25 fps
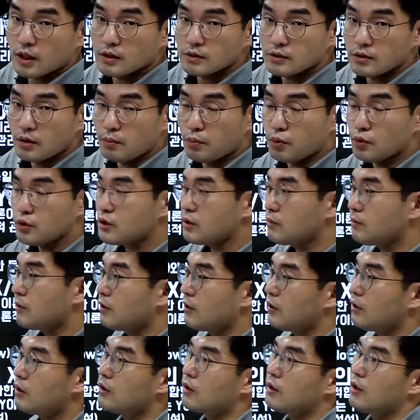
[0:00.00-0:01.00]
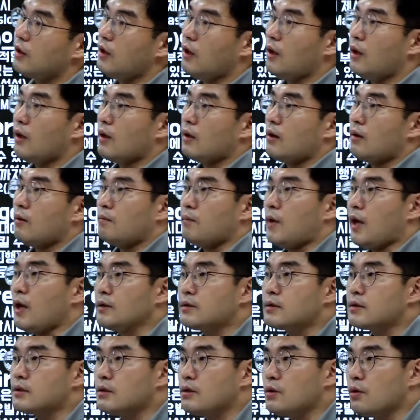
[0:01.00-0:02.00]
그래서 보시면
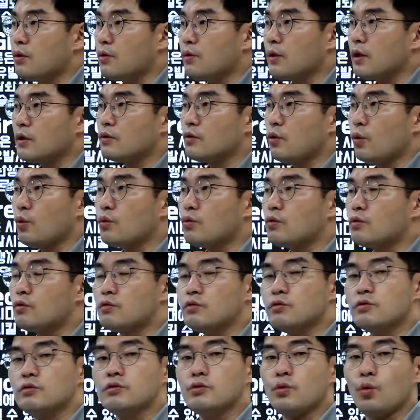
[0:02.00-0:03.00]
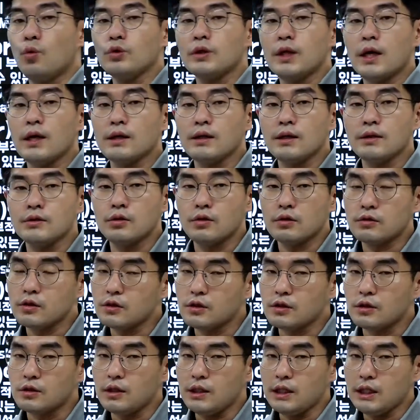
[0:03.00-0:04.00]
메슬로우의 욕구
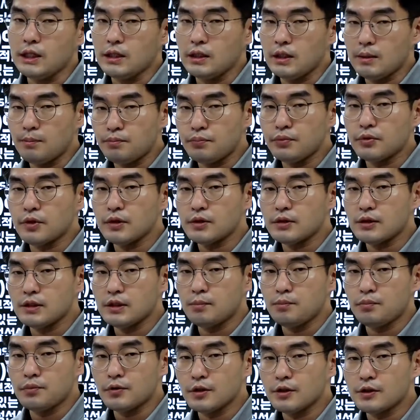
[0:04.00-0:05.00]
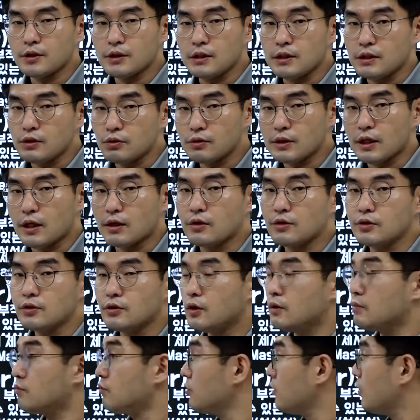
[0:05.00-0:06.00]
5단계서를 2 플러스 2 플러스 2로
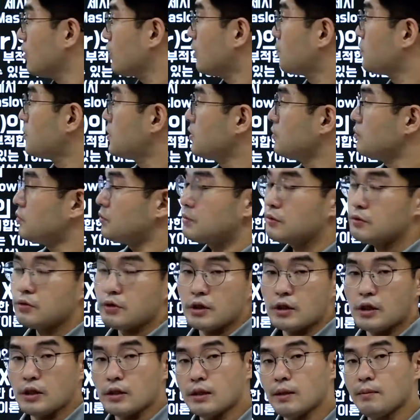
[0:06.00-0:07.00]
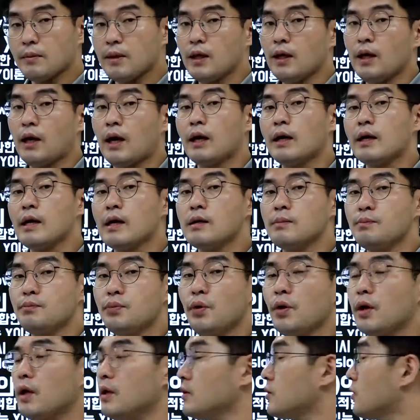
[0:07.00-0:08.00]
나눴어요. 물론 겹치는 부분도 있기 때문에 아까 그
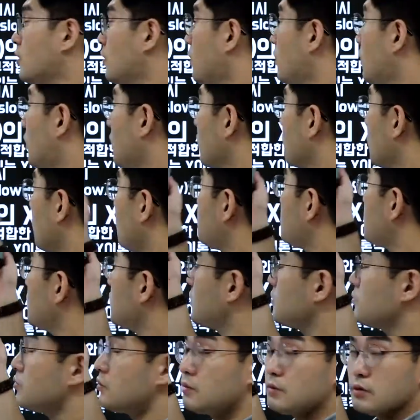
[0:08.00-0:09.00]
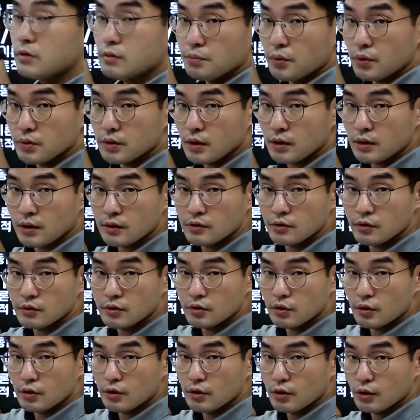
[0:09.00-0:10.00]
표에서 겹치는 부분은
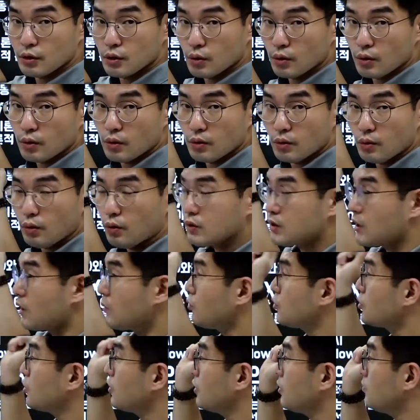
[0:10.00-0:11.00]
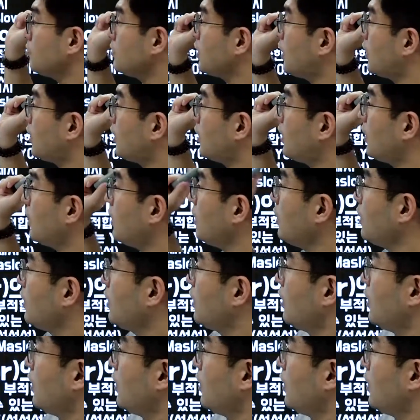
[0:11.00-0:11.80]
표시해놨었죠? 어, 그거 잘 보셔야 됩니다.